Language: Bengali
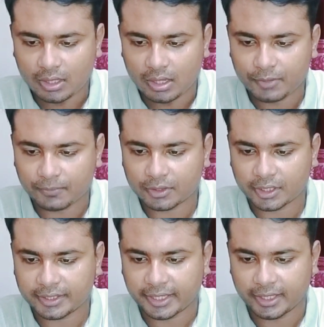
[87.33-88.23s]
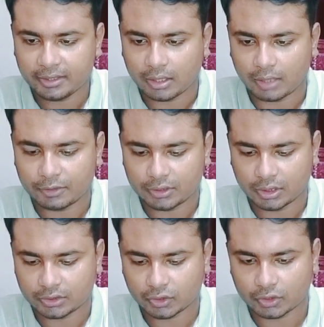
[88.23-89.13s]
আমি আপনাদেরকে দেখাই আমি
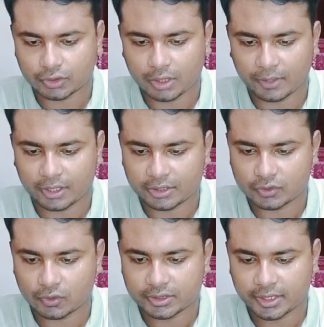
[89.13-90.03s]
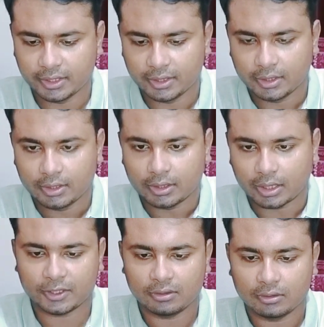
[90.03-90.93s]
সরাসরি আমার এতে চলে যাই
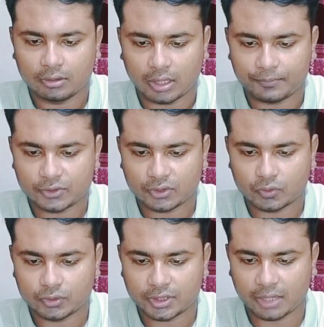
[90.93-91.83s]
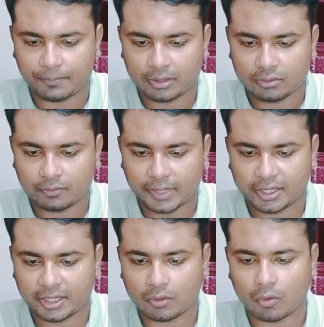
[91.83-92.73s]
আমাদের আপনি যদি খুঁজে না পান তো
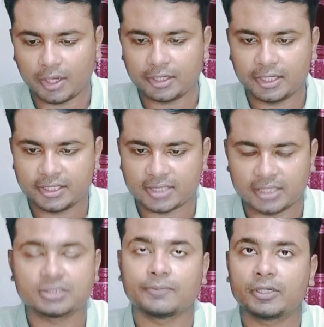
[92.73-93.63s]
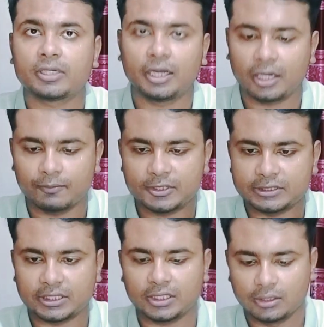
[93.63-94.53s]
ভ্যানগার্ড ওয়ালেট লিখে সার্চ দেবেন টেলিগ্রামে
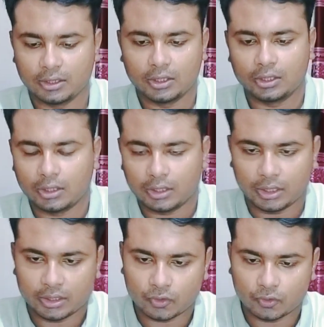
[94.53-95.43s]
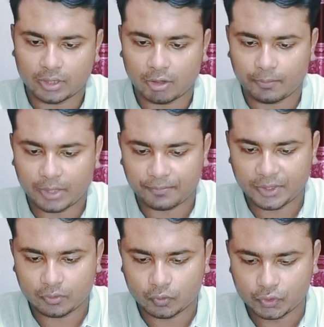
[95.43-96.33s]
যে তো দেওয়ার পর
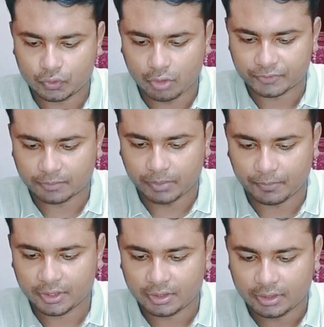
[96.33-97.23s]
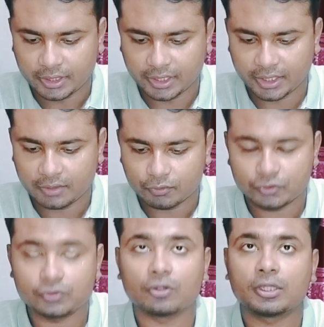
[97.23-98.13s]
আপনি উইথড্র অপশান পাবেন এখানে
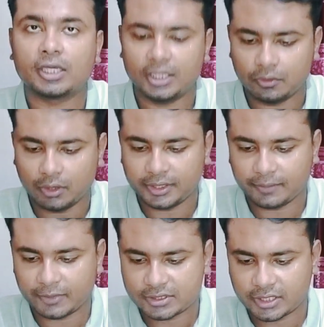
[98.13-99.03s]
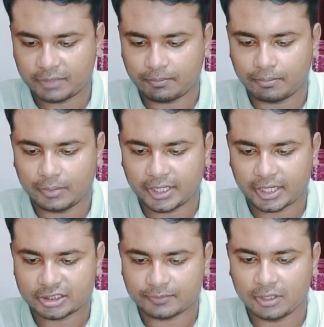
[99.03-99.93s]
উইড্রোতে ক্লিক করলে দেখবেন যে
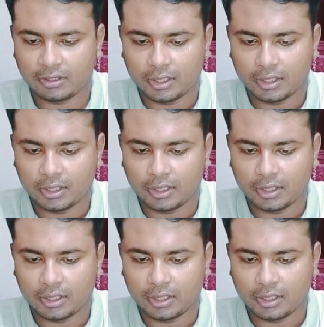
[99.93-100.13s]
লিখে আসবে